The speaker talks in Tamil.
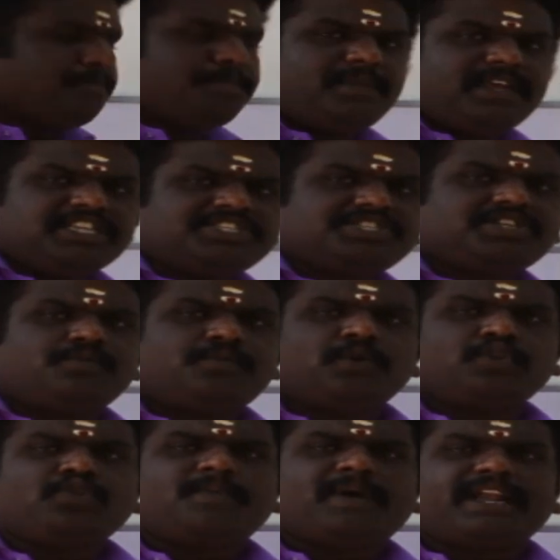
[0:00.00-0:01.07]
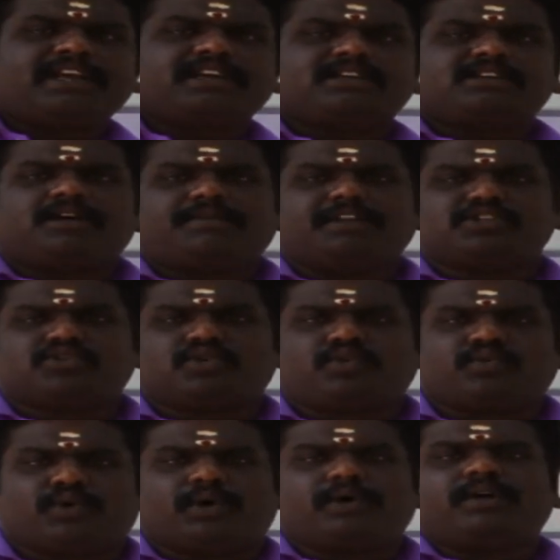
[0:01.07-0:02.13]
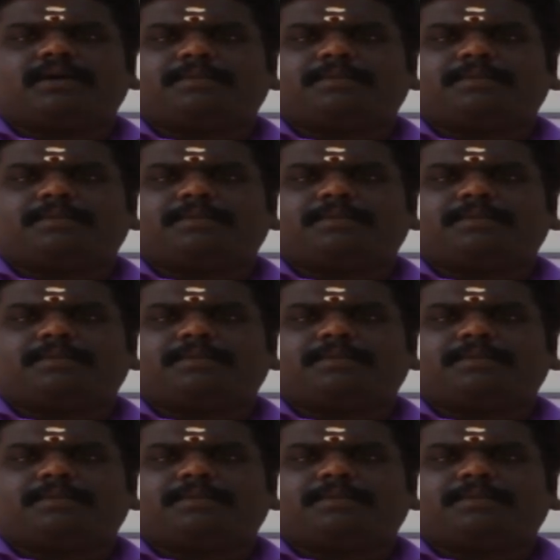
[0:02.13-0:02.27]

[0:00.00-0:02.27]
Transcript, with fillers: மீச்சிறு பொது மடங்கு அப்படின்னு சொல்லுவோம்